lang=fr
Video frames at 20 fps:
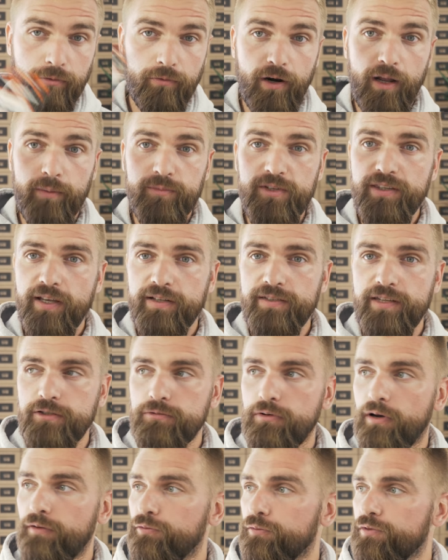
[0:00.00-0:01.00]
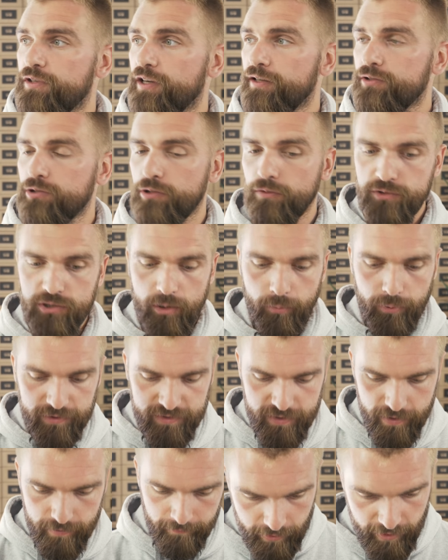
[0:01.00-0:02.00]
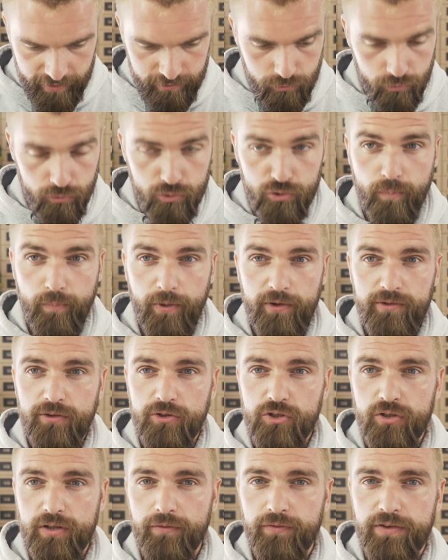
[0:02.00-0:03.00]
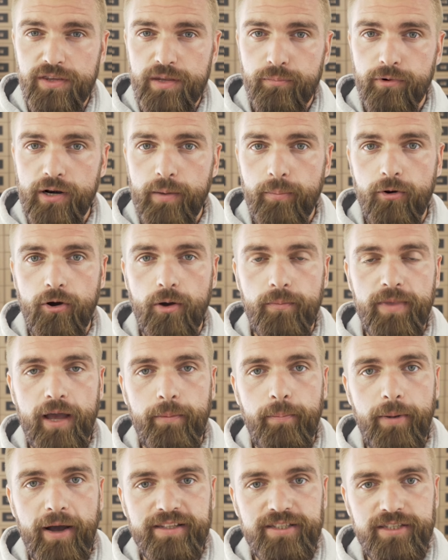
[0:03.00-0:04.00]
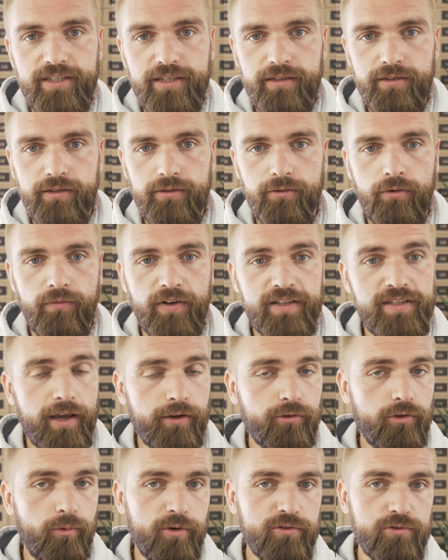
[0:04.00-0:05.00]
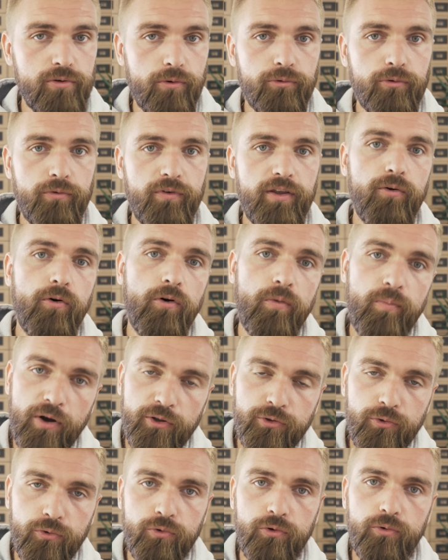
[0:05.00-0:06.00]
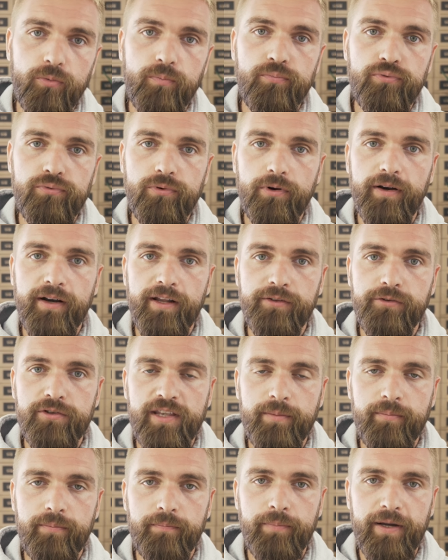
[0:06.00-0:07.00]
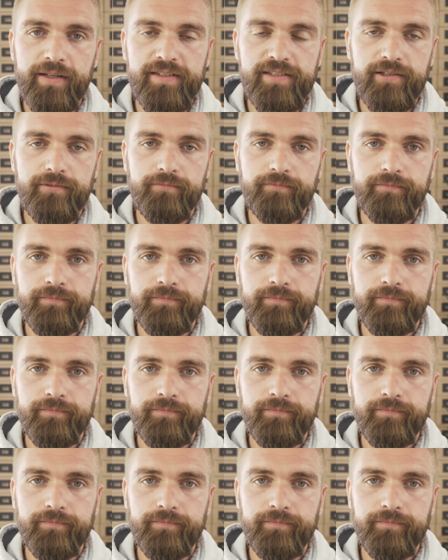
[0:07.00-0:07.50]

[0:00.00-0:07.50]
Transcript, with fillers: Donc voilà, un petit accessoire, vous nous direz ce que vous en pensez. Là-dessus, je pense que j'en ai fini pour la première partie. On va directement se retrouver au bord de l'eau pour la deuxième partie.